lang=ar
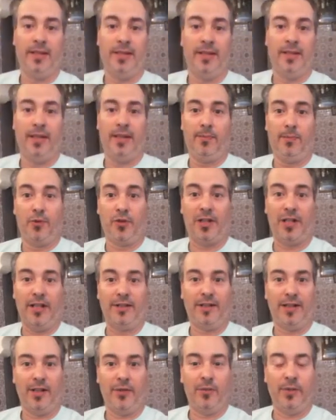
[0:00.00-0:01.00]
برج
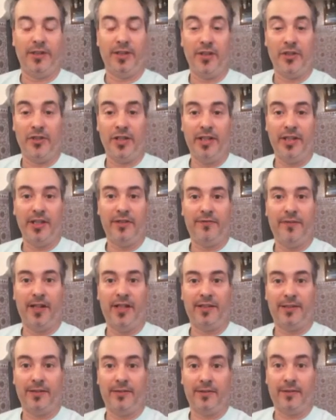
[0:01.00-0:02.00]
العذراء وضع جيد
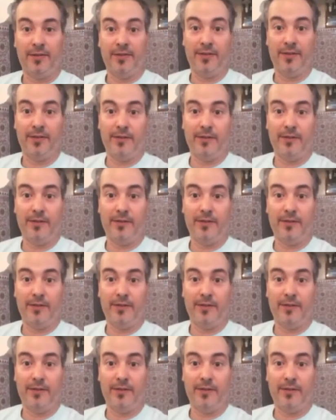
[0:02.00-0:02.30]
فقط آه،